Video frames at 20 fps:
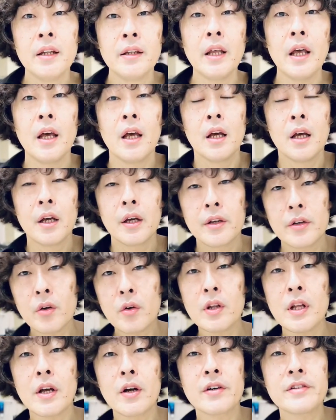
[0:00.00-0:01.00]
で、今
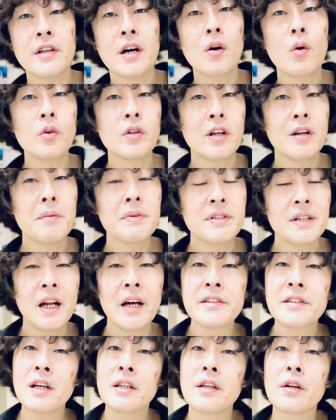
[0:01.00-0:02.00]
日の内容が参考になりました
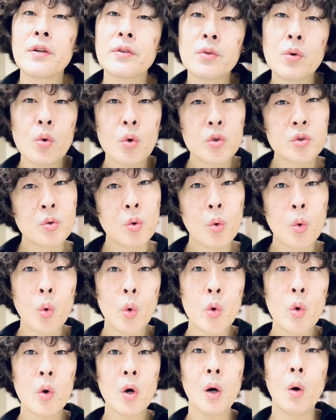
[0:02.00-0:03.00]
ら、チャンネル登録と
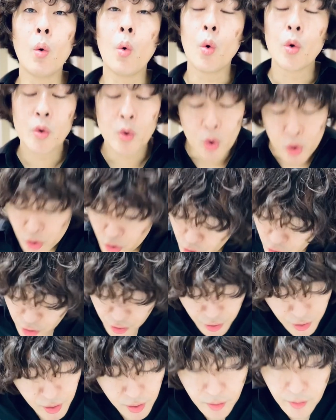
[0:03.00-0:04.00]
高評価をよろしく
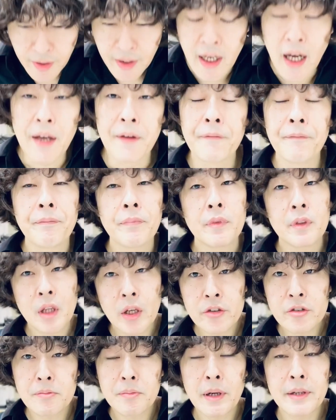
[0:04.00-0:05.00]
お願いい
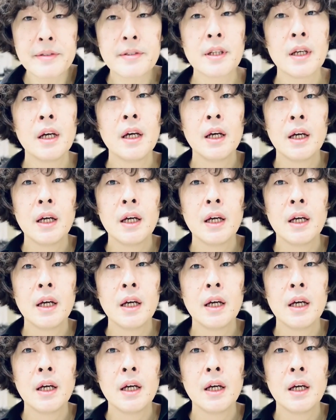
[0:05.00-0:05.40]
たします。